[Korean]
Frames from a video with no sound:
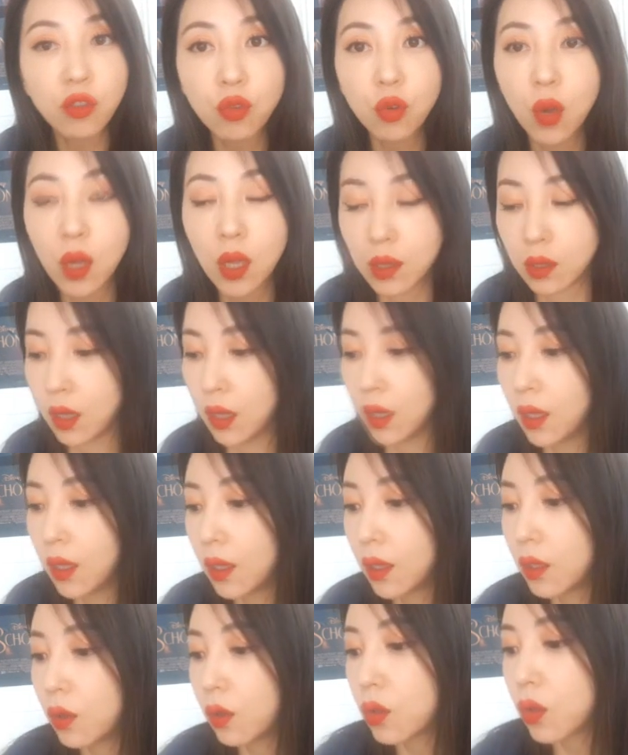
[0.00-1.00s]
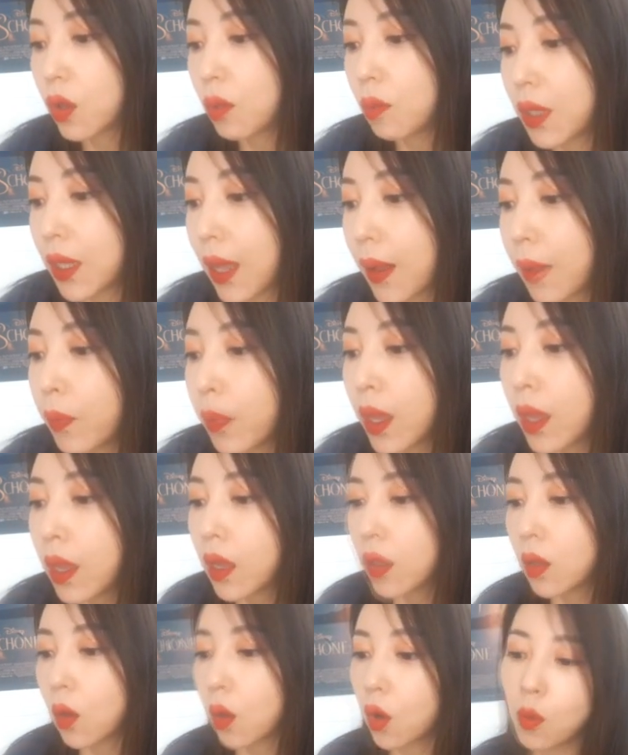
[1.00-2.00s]
중요한 요소입니다.
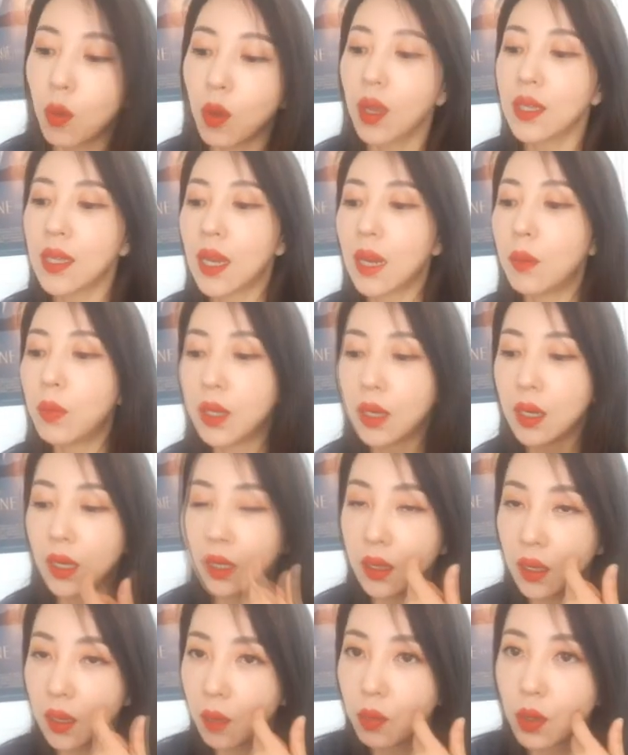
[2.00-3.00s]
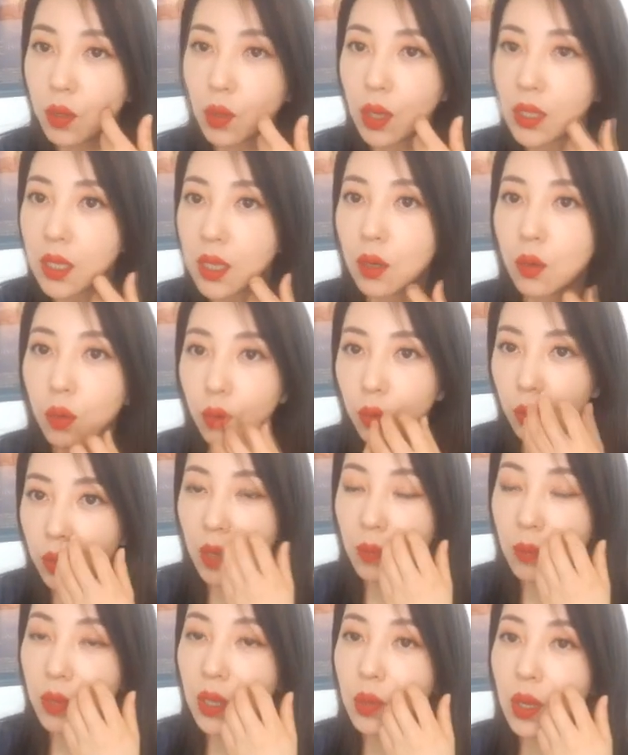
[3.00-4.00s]
여러 명의 사람들이 이 테이블에도 앉아 있고 이
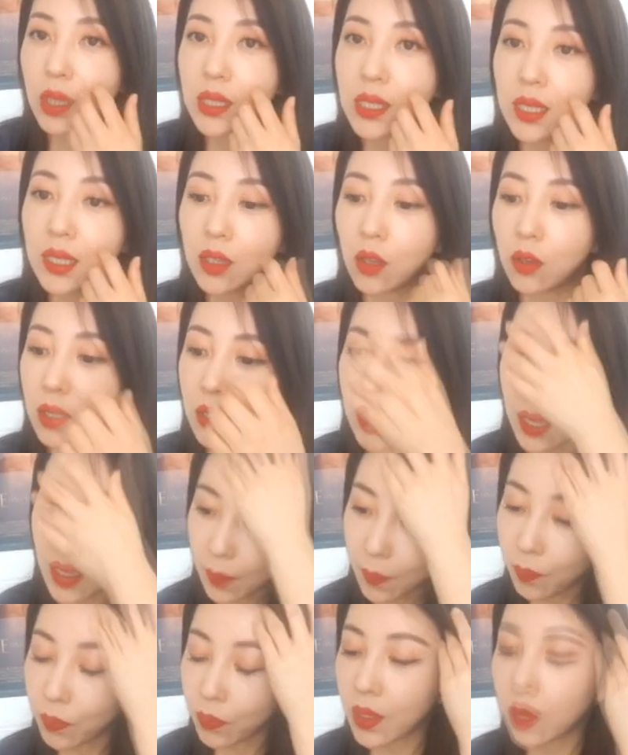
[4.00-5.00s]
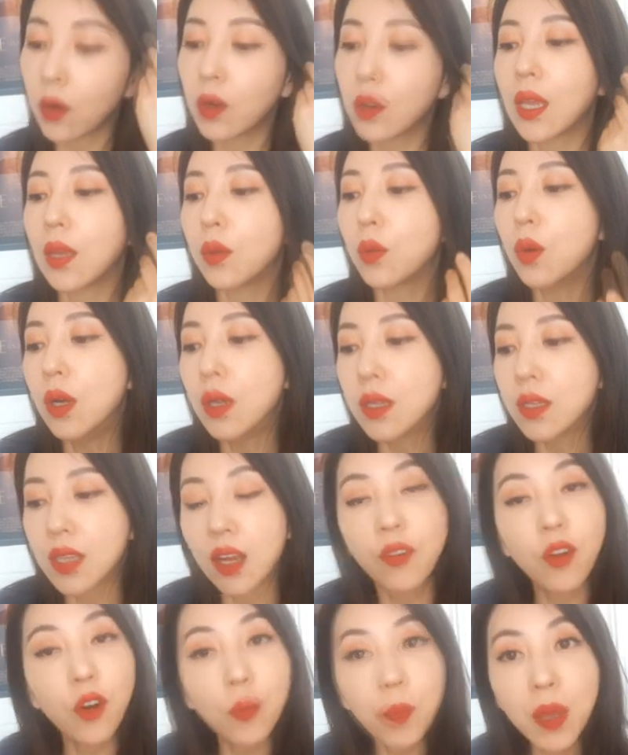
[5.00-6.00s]
테이블에도 앉아 있었는데 그럴 때도
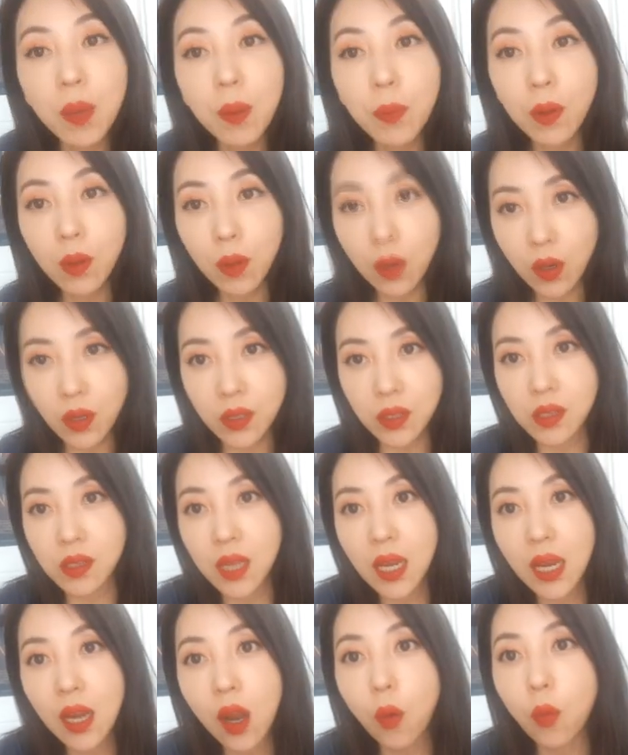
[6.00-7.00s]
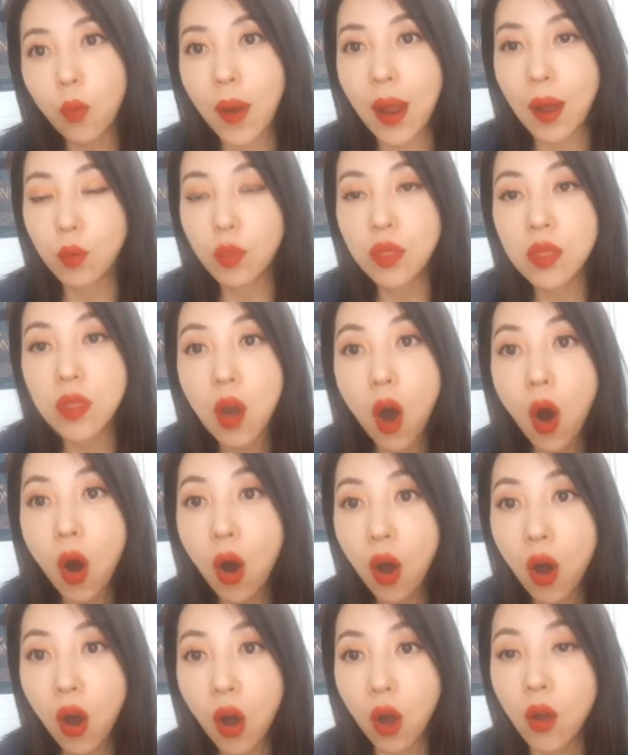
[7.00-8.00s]
several people are sitting around the
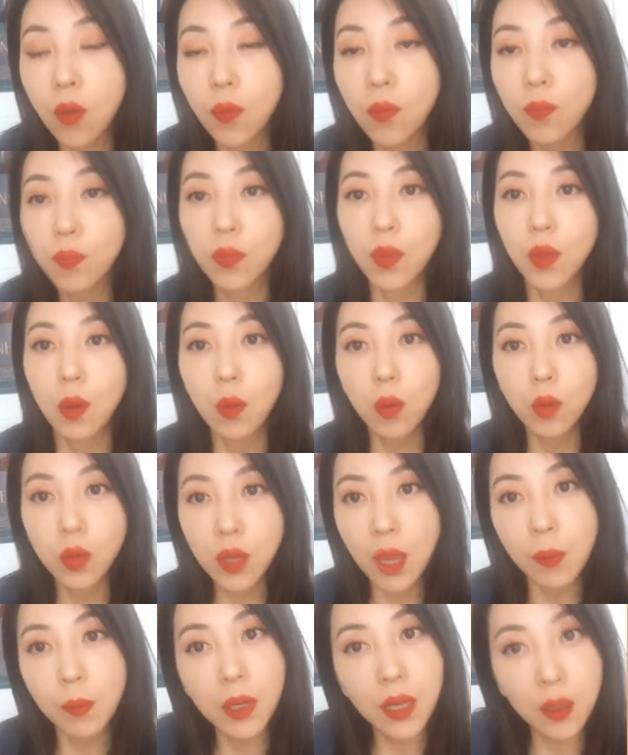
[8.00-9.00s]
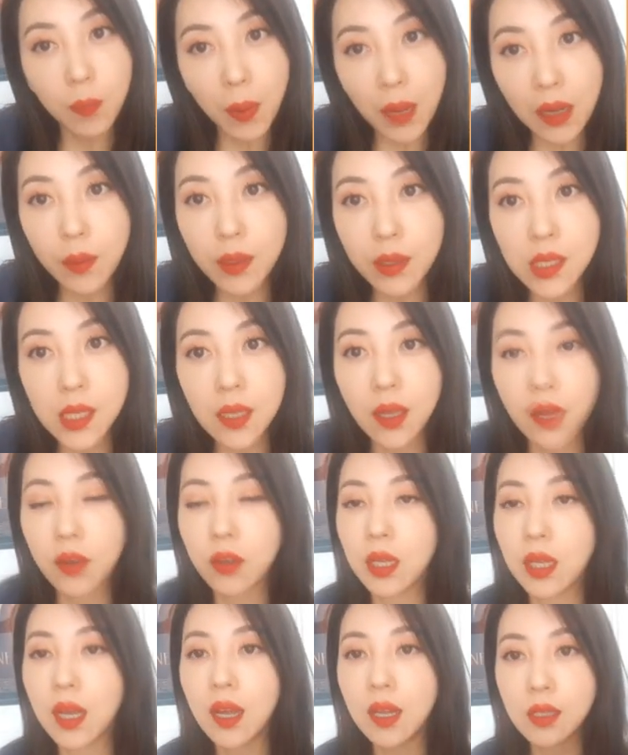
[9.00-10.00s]
테이블 얘기 방금 했잖아요.
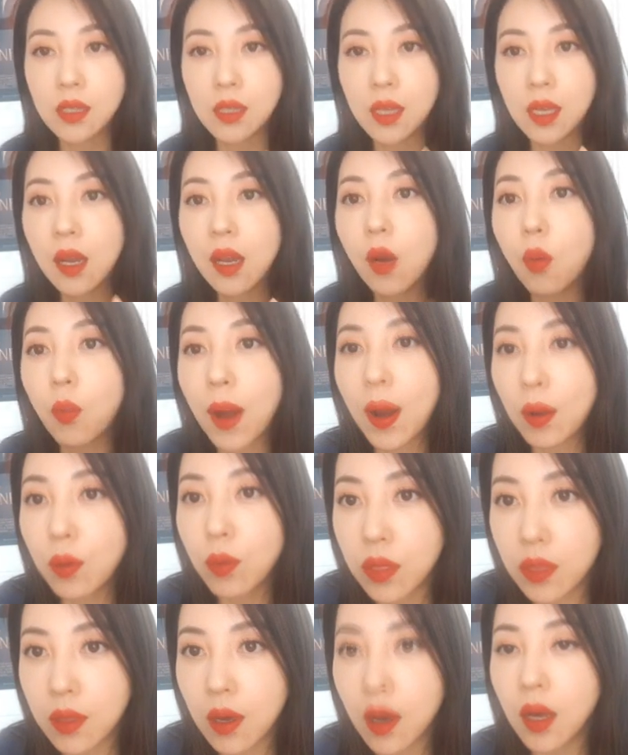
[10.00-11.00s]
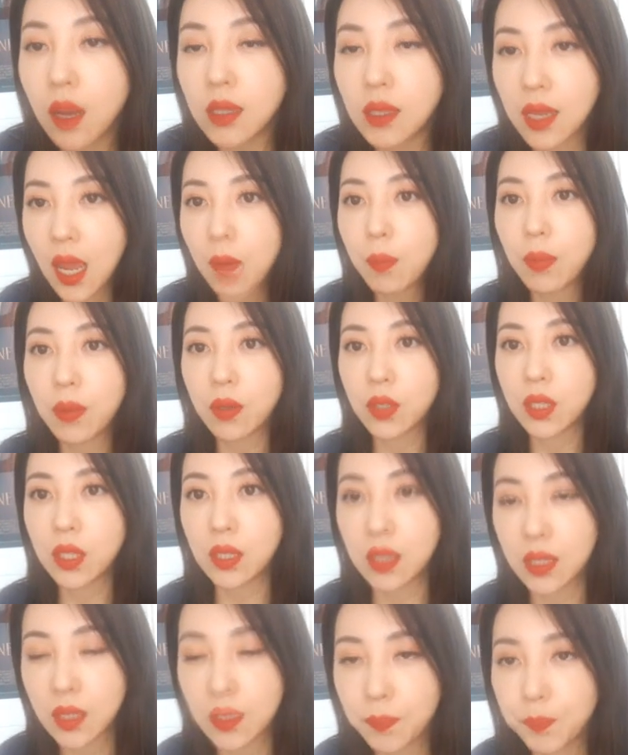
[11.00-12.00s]
그러니까 sitting around the
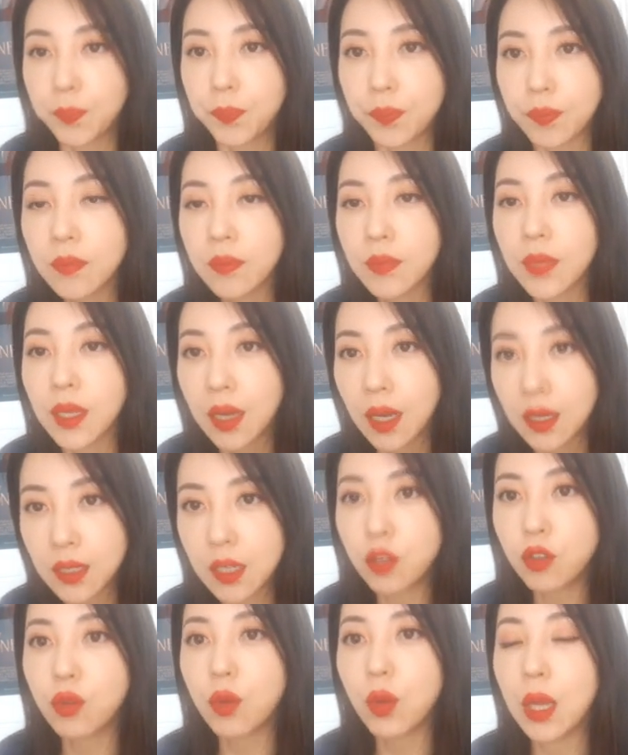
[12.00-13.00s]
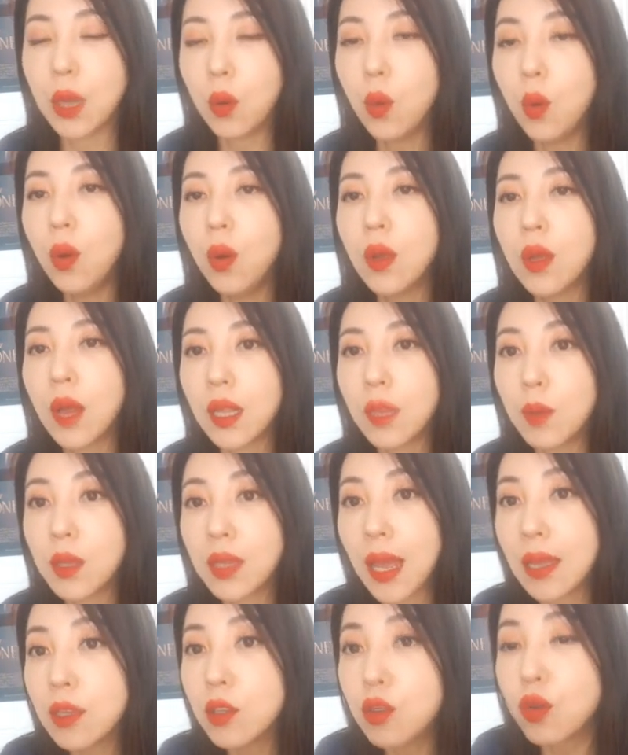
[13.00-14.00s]
tables 하실 수도 있고 아니면
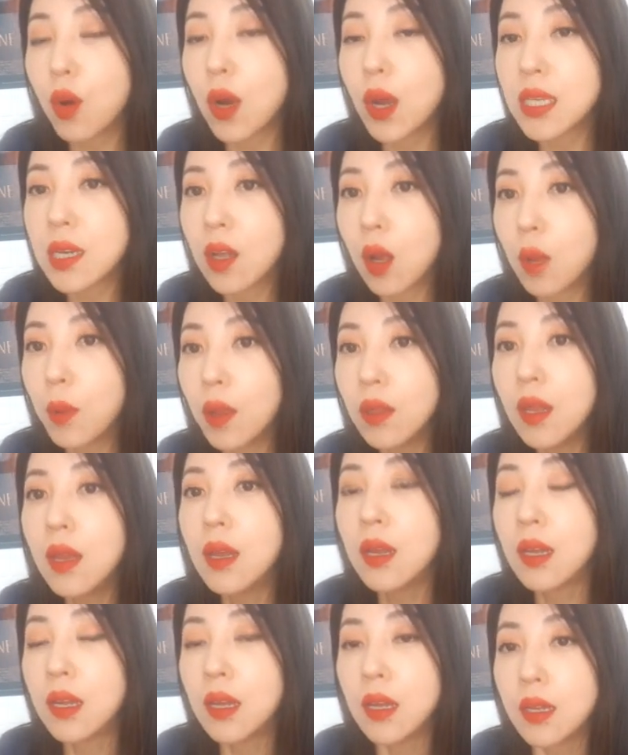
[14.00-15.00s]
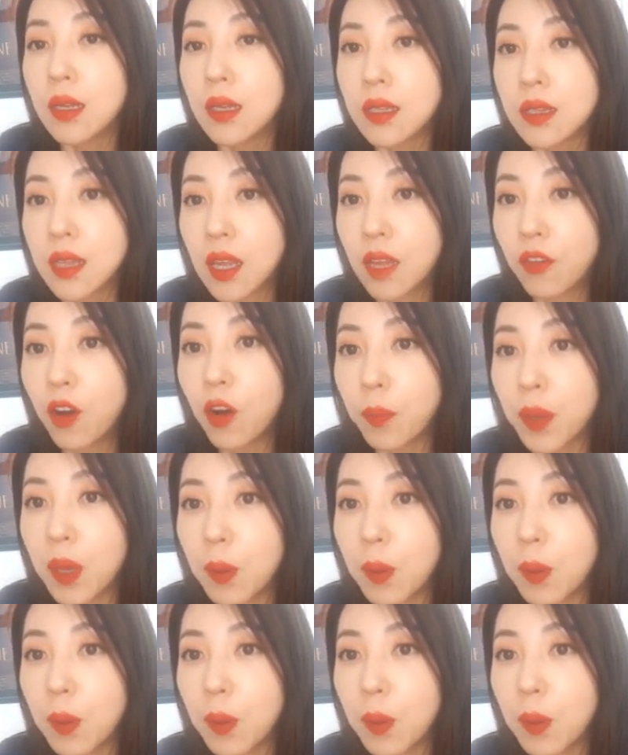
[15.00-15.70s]
단수로 하실 거면 several